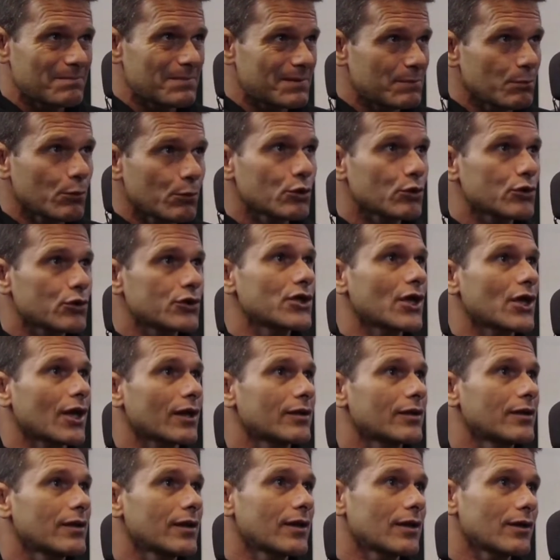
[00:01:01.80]
muito
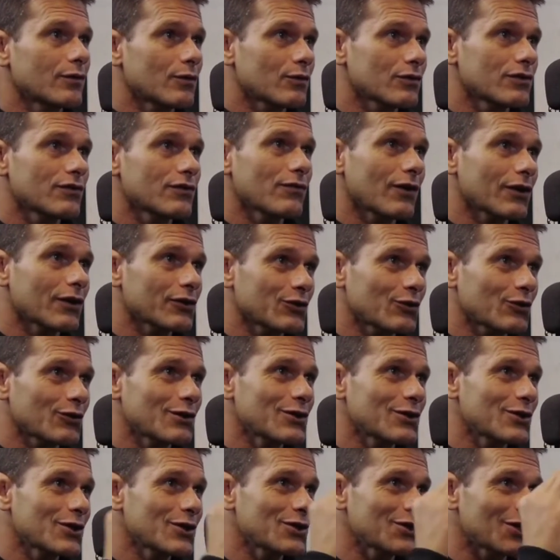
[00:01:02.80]
certeira, inclusive eu acho que quando
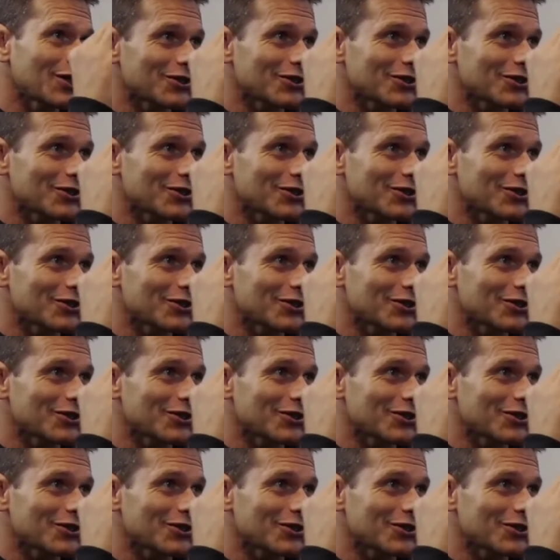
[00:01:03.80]
a gente